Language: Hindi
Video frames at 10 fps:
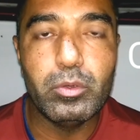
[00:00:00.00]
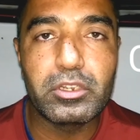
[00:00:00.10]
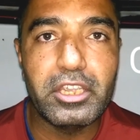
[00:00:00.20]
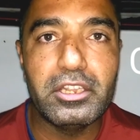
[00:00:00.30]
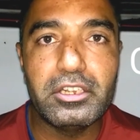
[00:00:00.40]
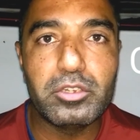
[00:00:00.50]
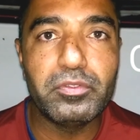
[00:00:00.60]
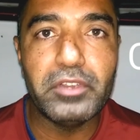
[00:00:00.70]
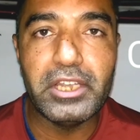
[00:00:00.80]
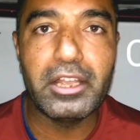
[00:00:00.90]
उनके अंदर जो
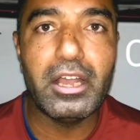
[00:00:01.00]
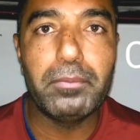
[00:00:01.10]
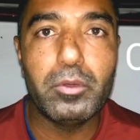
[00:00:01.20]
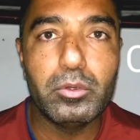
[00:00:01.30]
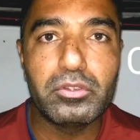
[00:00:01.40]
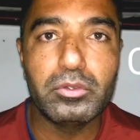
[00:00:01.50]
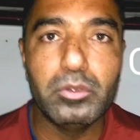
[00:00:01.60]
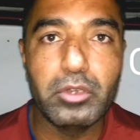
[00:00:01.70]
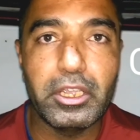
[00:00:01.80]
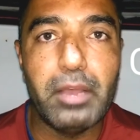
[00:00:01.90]
फीलिंग आप खुद
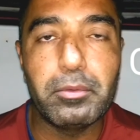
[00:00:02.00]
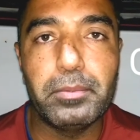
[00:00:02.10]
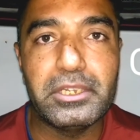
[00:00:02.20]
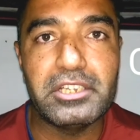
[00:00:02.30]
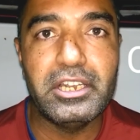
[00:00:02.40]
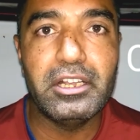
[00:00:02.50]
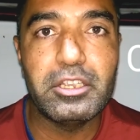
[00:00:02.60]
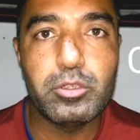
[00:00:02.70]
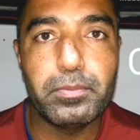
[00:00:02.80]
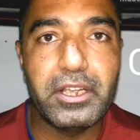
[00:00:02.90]
सुनोगे आपको पता चलेगा
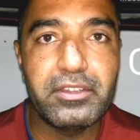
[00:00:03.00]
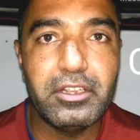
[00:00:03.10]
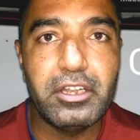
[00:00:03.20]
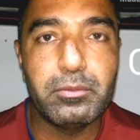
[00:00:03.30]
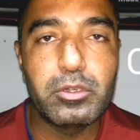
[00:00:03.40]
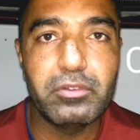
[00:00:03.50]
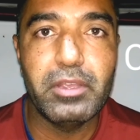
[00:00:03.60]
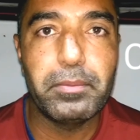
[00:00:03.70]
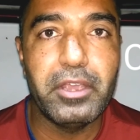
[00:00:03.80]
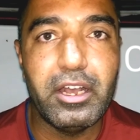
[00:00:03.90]
कि जो पाकिस्तान
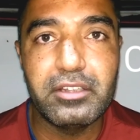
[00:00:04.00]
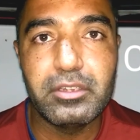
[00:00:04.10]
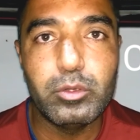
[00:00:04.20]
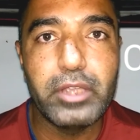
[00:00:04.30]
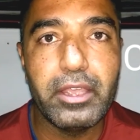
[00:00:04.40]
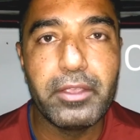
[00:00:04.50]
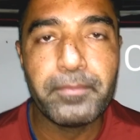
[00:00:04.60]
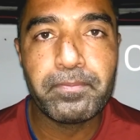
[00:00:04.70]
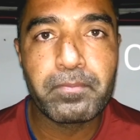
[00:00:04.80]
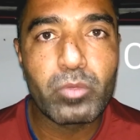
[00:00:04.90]
मोटरवे पे हादसा हुआ है
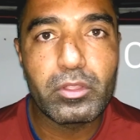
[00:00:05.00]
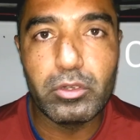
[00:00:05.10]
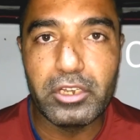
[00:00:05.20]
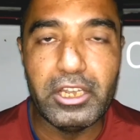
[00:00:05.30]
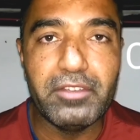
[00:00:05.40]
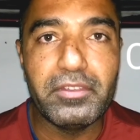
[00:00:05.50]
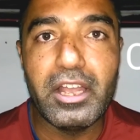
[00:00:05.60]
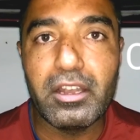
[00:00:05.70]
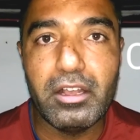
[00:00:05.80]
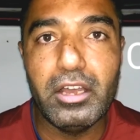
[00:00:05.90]
तो रियली वी
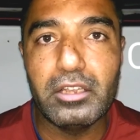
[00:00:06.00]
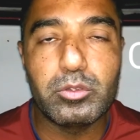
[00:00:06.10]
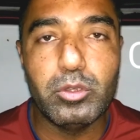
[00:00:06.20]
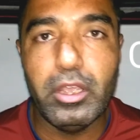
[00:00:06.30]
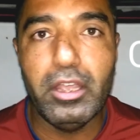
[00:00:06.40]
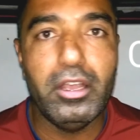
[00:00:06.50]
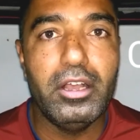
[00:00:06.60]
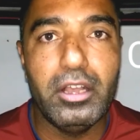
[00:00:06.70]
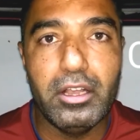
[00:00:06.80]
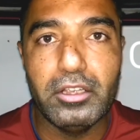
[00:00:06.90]
आर ऑल्सो
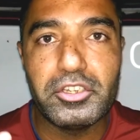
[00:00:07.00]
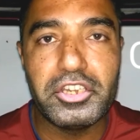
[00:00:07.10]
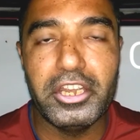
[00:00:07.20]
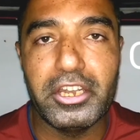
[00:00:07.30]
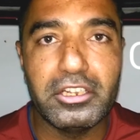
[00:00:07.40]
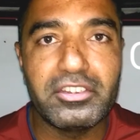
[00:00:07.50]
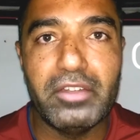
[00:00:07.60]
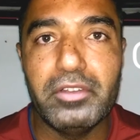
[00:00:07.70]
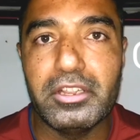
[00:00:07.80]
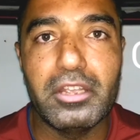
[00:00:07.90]
शेयरिंग दिस
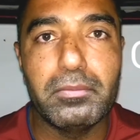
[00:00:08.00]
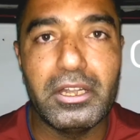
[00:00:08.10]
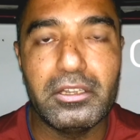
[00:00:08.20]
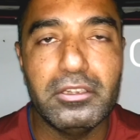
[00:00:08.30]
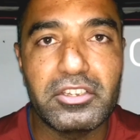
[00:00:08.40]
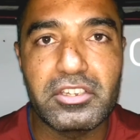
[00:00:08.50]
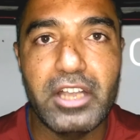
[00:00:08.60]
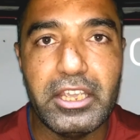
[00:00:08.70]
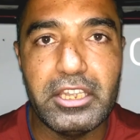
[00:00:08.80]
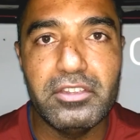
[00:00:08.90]
एवरीथिंग बट दिस
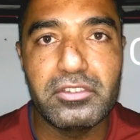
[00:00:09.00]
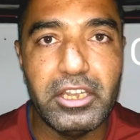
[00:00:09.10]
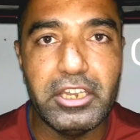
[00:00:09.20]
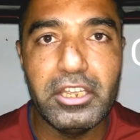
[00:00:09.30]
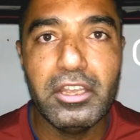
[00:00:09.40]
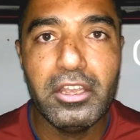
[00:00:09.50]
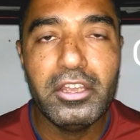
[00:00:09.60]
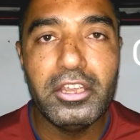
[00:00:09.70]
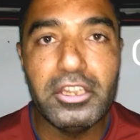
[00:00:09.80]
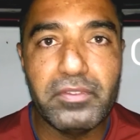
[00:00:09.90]
गाय ही इज रियली
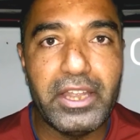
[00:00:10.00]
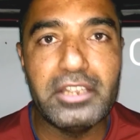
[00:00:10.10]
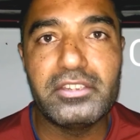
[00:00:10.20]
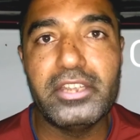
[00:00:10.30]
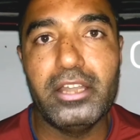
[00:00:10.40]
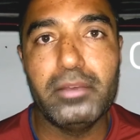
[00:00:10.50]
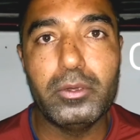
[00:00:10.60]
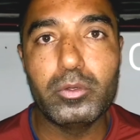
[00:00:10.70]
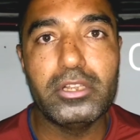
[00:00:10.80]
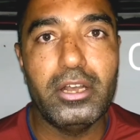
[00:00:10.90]
ही इज वेरी सैड
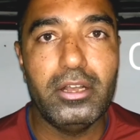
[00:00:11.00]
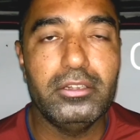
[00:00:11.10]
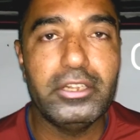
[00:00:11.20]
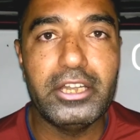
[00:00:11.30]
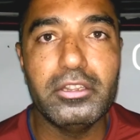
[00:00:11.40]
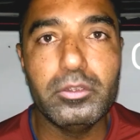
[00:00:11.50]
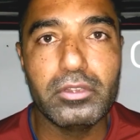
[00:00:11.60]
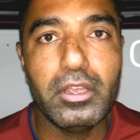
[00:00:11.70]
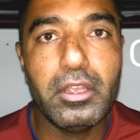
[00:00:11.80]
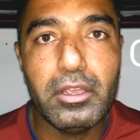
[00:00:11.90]
अबाउट दैट
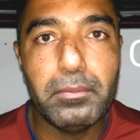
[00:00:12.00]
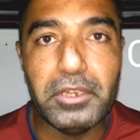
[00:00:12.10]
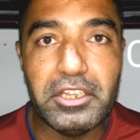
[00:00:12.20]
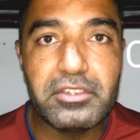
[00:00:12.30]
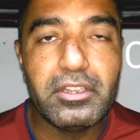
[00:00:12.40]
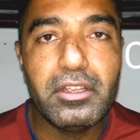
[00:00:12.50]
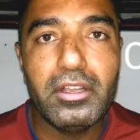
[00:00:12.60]
न्यूज़ please